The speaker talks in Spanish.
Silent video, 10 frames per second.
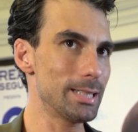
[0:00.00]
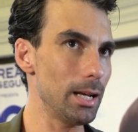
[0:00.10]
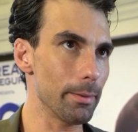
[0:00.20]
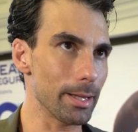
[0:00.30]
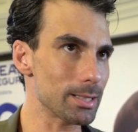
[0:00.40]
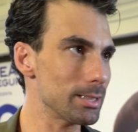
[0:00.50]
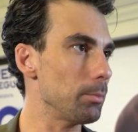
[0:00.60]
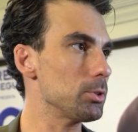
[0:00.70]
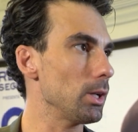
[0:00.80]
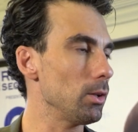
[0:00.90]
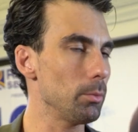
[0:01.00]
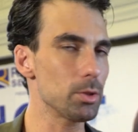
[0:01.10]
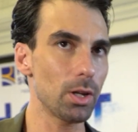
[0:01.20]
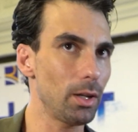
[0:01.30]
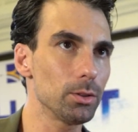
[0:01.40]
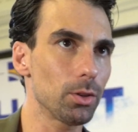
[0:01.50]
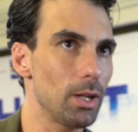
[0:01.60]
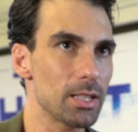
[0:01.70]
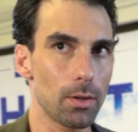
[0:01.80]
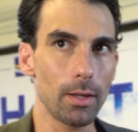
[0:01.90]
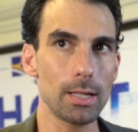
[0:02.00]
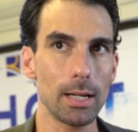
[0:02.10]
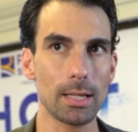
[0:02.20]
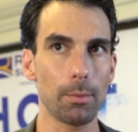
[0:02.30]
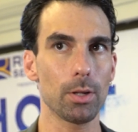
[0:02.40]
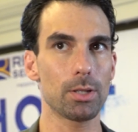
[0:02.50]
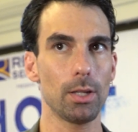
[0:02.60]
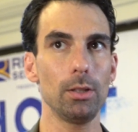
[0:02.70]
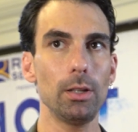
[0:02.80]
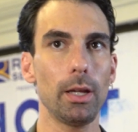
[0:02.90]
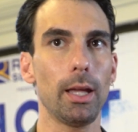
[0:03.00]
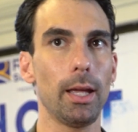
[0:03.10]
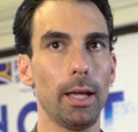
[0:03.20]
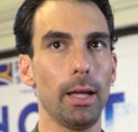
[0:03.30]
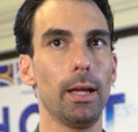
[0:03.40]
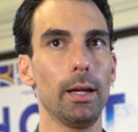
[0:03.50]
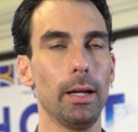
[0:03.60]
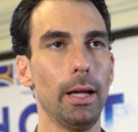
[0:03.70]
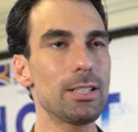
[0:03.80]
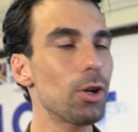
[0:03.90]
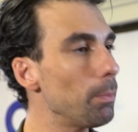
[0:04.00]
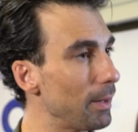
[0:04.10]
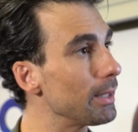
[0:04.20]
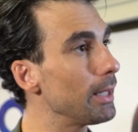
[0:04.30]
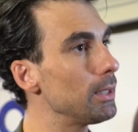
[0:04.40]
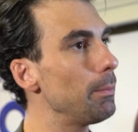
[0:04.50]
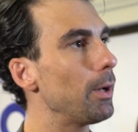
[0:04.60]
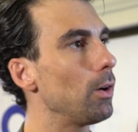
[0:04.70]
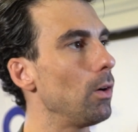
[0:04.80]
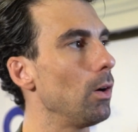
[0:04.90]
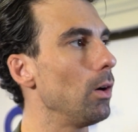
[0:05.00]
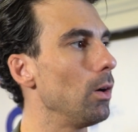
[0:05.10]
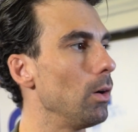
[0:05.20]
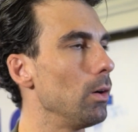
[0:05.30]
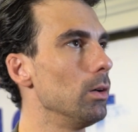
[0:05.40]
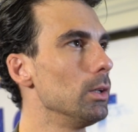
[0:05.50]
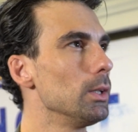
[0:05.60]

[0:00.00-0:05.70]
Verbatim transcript: Sí, la verdad es que estamos llenado, hemos llenado en todas las ciudades a las que hemos ido y es sorprendente, pero